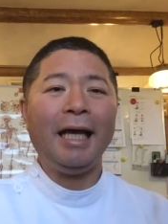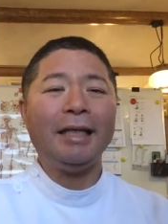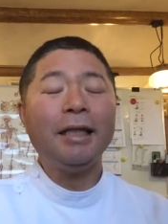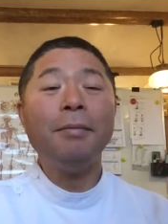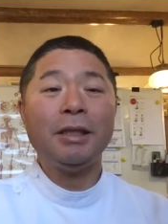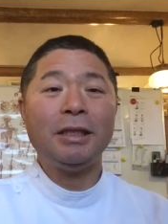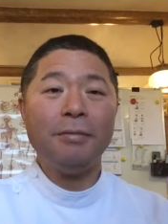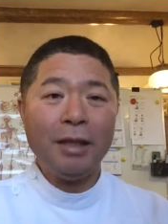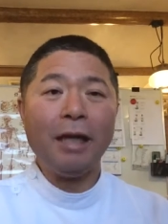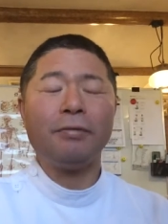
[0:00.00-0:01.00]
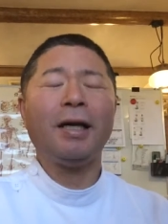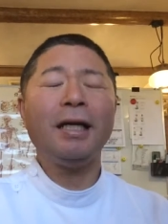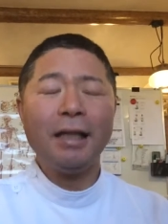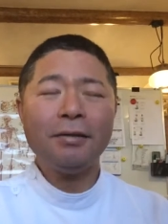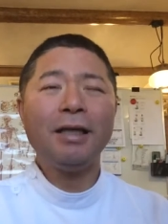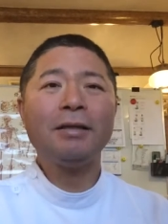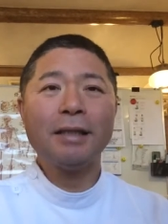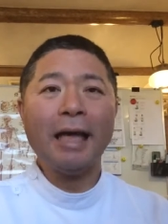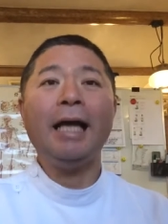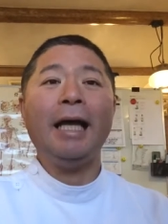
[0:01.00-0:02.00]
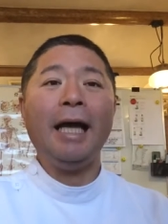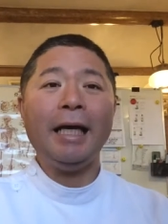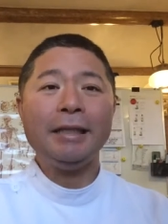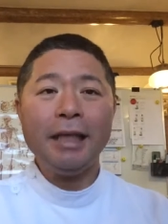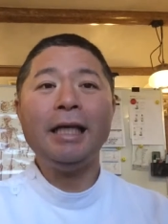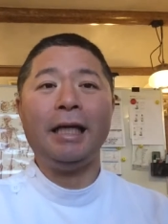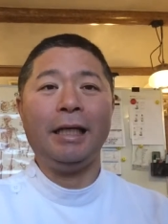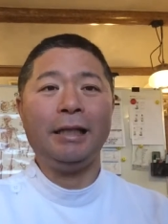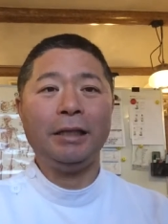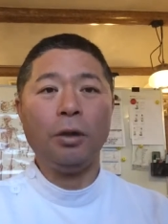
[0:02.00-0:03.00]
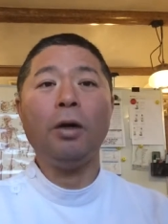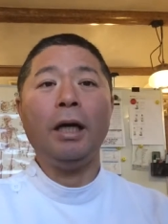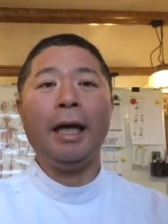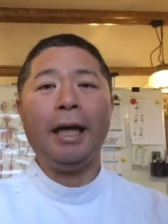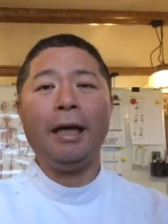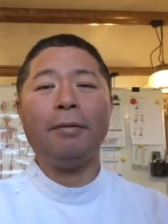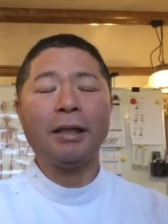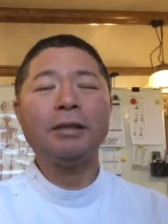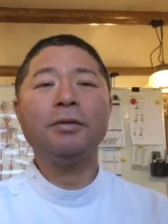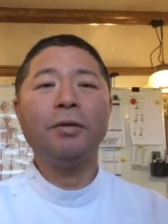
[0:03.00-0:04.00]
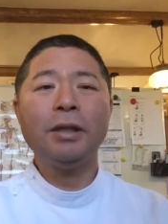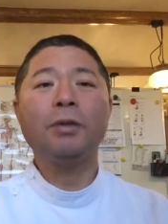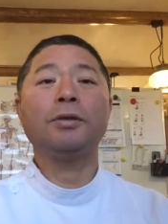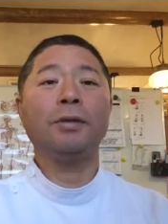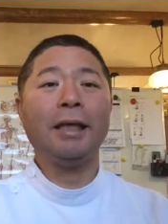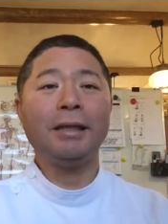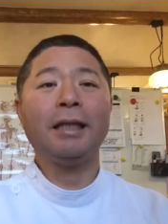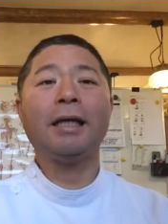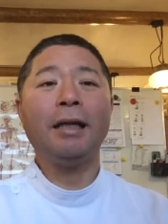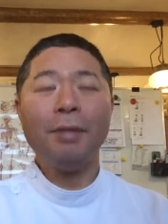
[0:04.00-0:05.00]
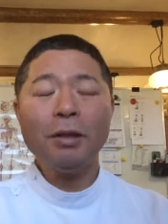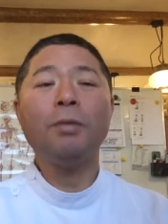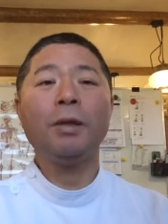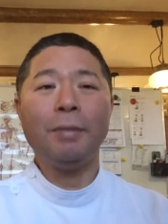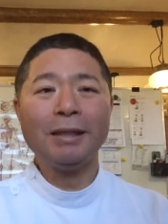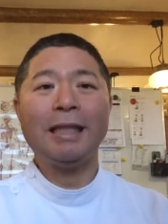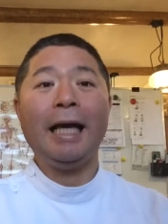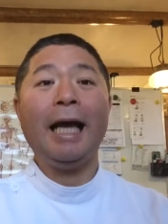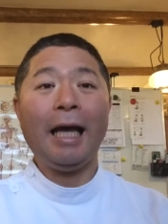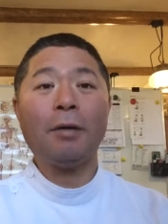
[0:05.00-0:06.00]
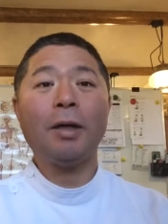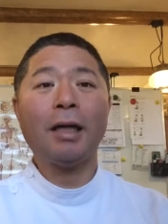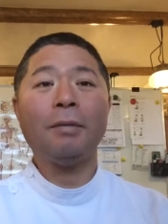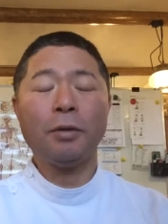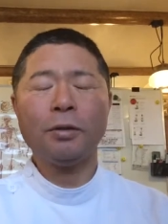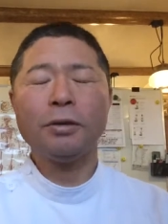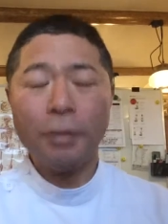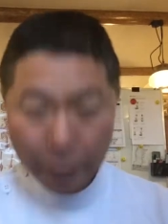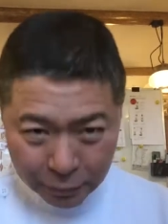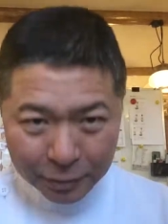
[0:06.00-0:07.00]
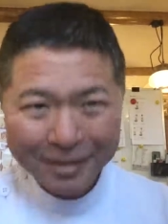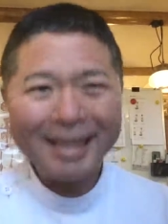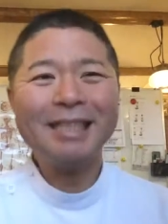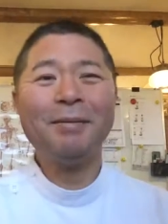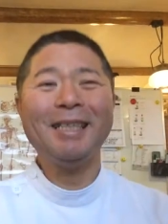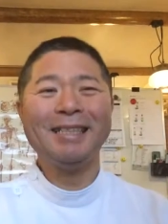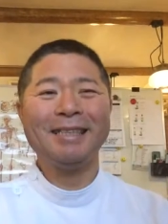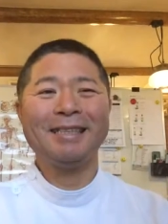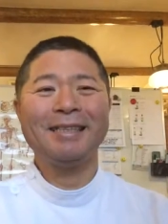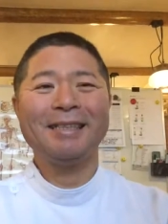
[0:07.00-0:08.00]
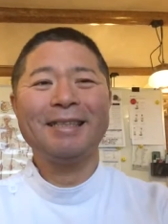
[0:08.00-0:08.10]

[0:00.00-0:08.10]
痛みしびれ不快感のある方、ぜひ一度私の方にご相談いただければと思います。これからもどうぞよろしくお願いします。